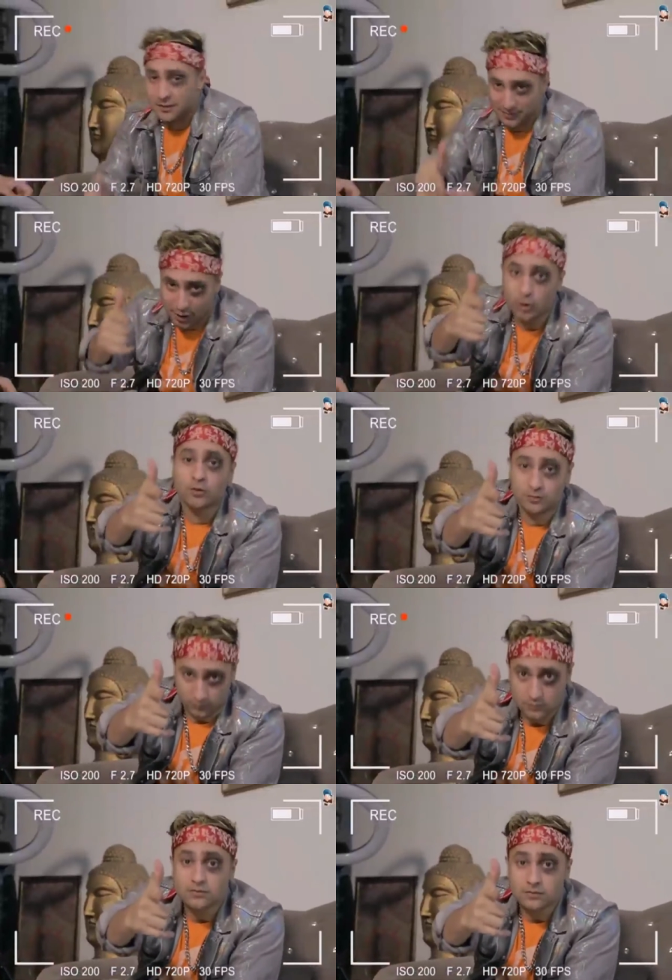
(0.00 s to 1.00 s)
समझ रहे हो
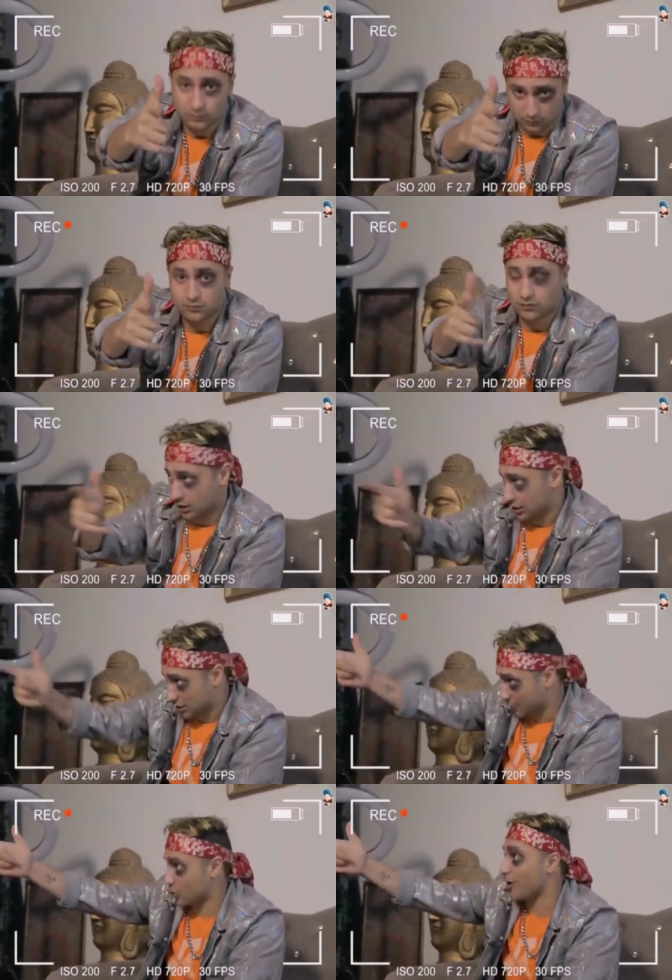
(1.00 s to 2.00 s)

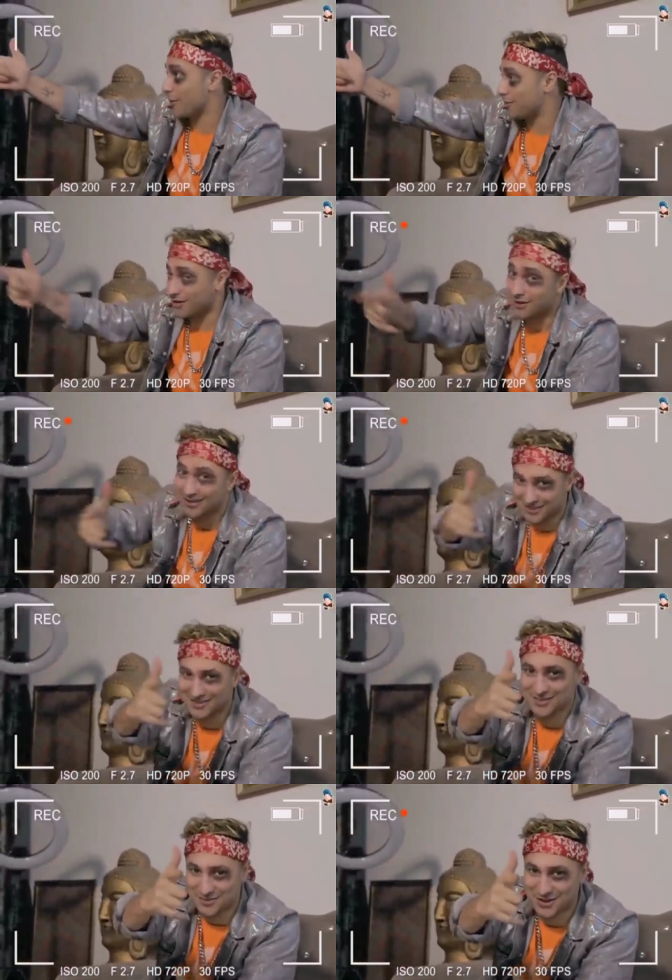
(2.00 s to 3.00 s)
समझ रहे हो आप
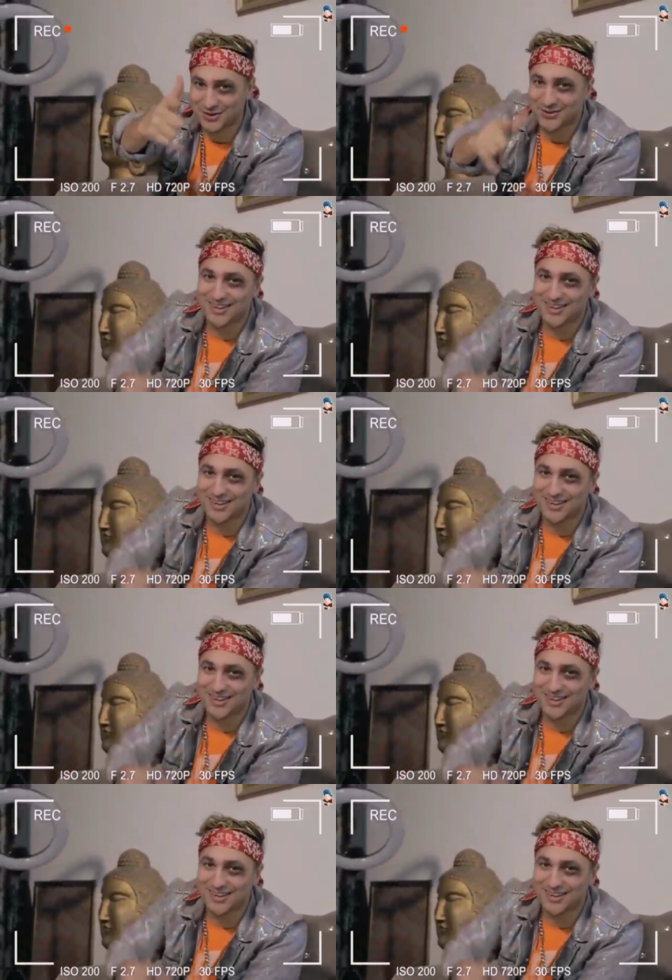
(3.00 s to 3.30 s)
समझ रहे